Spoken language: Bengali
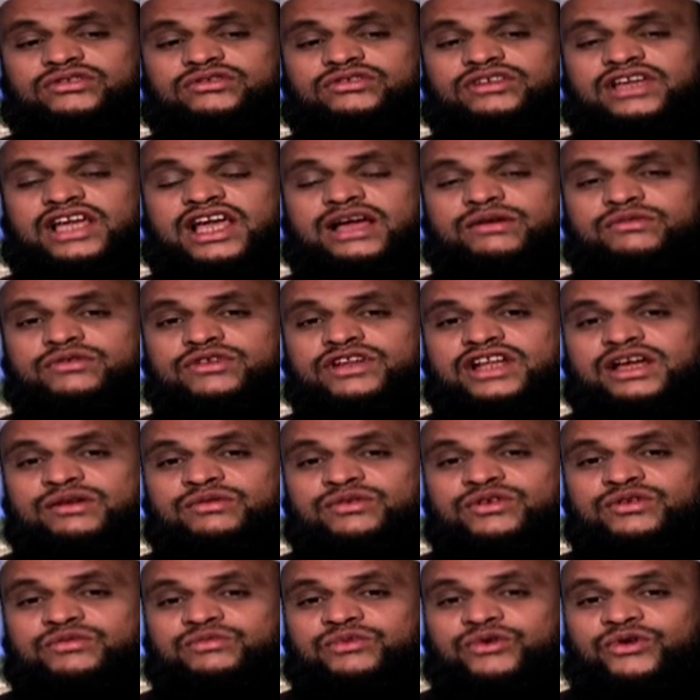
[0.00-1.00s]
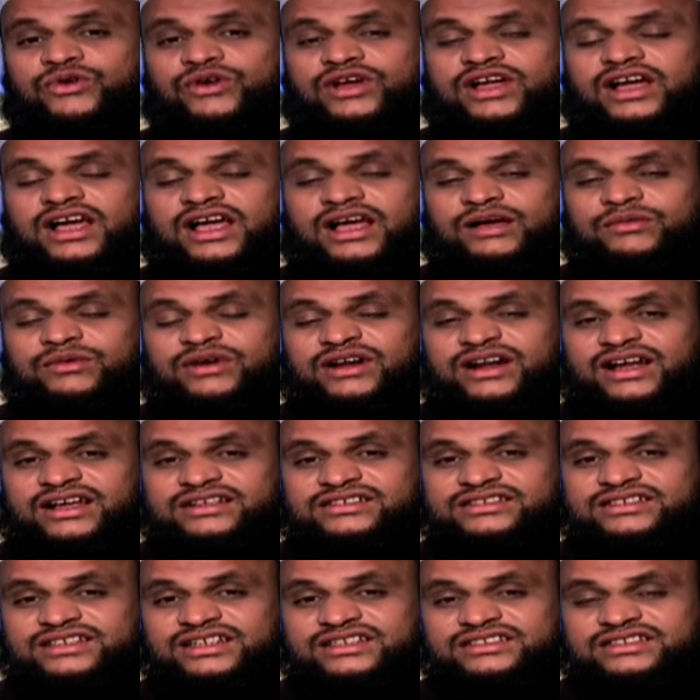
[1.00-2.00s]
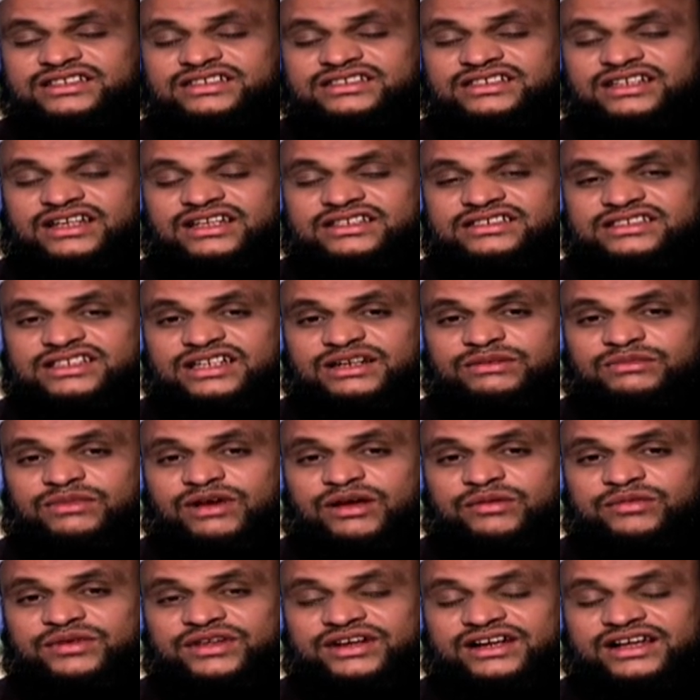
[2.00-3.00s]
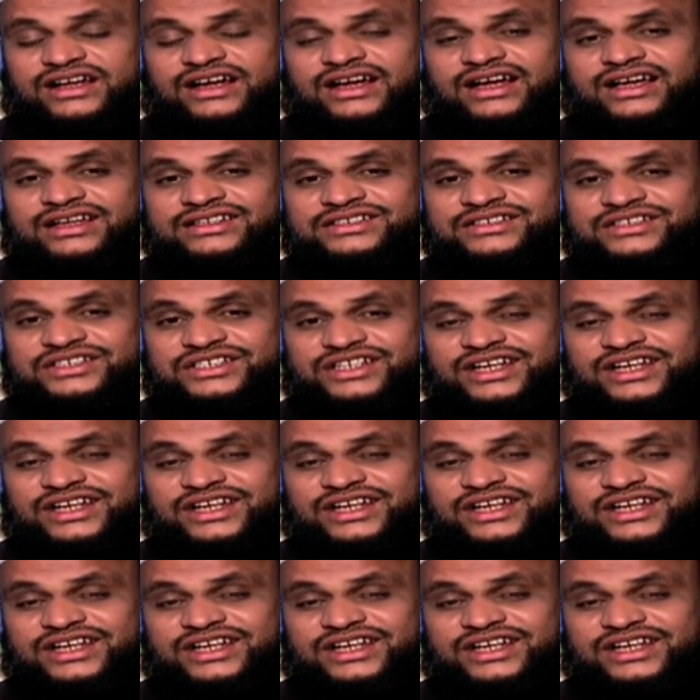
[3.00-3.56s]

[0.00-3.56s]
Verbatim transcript: কিন্তু এমন এমন ব্রোকা আবার আছে যেটা জিলবাবের কাজ